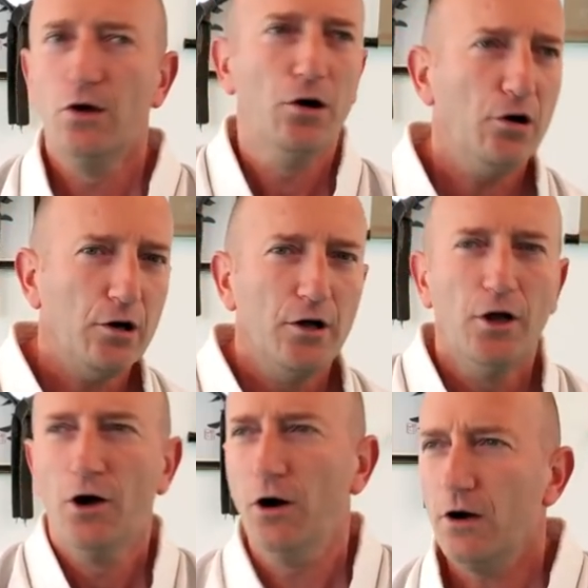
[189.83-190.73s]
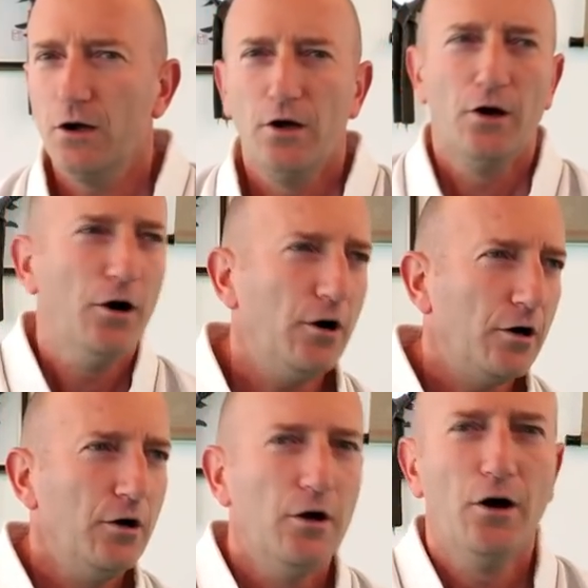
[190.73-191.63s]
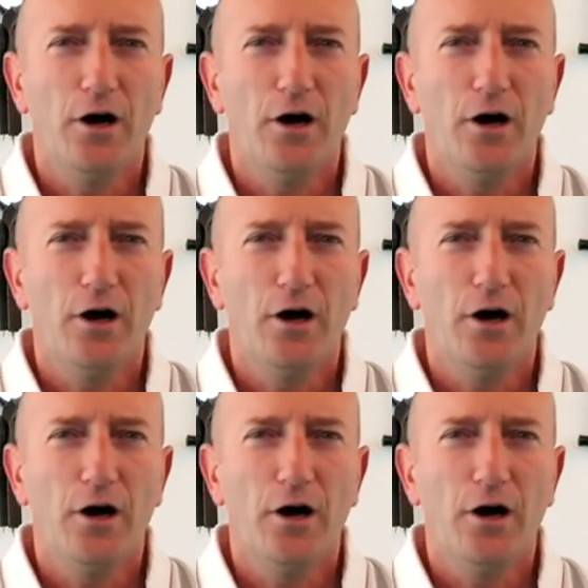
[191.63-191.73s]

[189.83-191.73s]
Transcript: Ha, ha, ha ha, ha,